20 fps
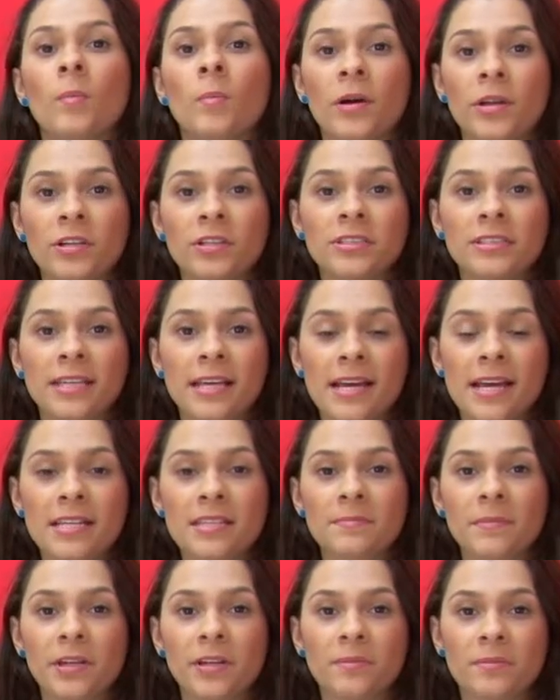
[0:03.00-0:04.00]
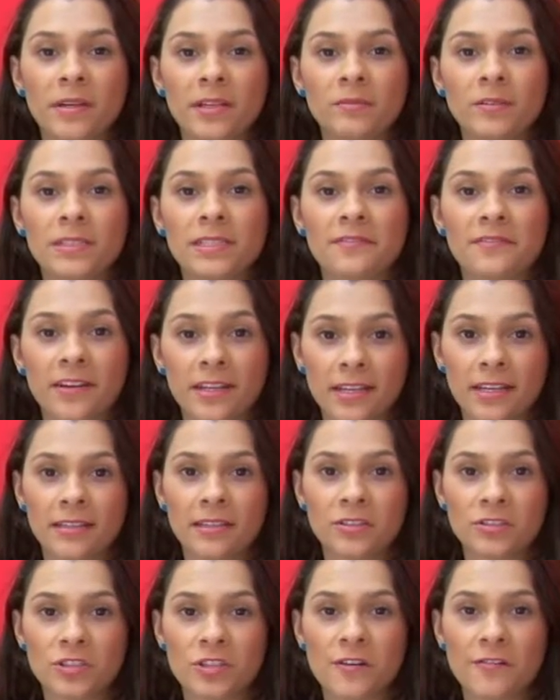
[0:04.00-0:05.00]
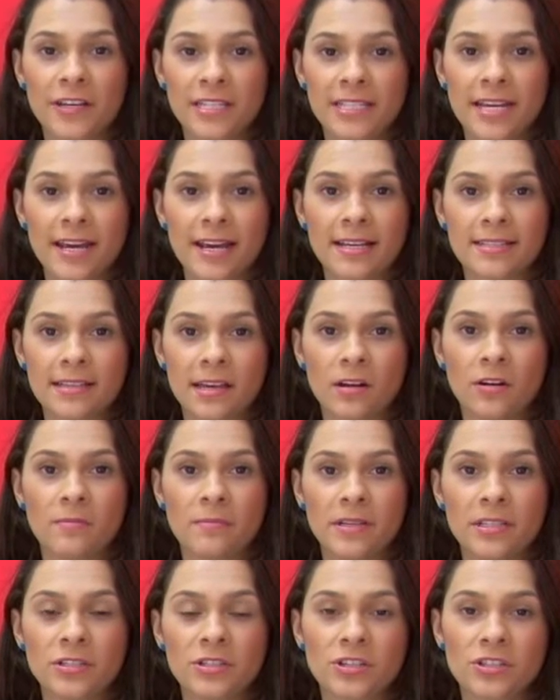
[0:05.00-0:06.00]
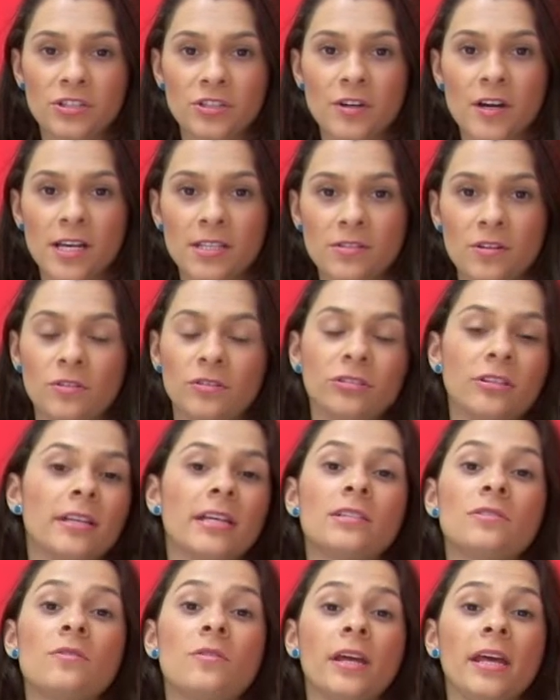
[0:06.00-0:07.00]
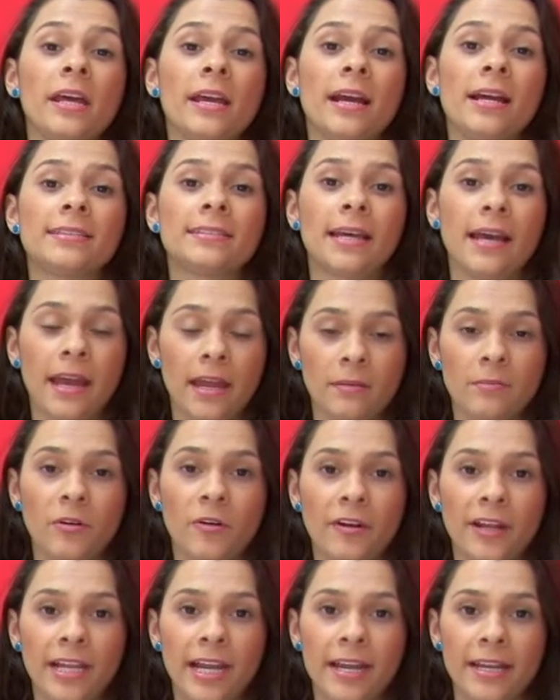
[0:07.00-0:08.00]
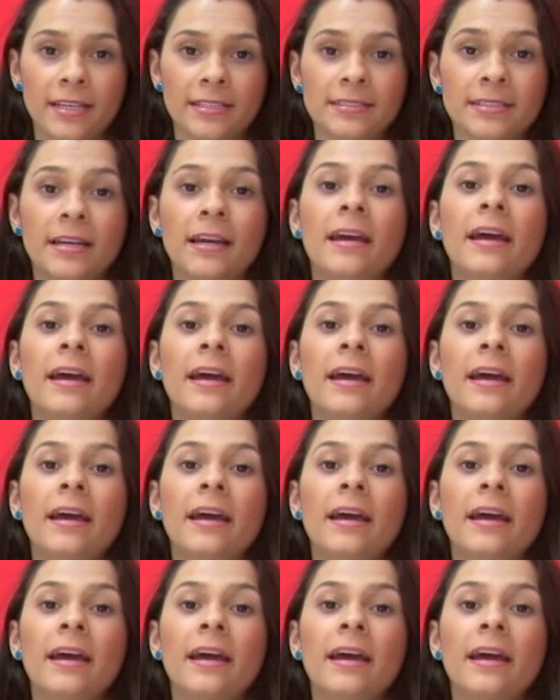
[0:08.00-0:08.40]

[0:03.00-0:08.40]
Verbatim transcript: Buenos días, mi nombre es Luisa Fernanda Ochoa Villegas de Gómez y Ochoa Soluciones Jurídicas e Inmobiliarias.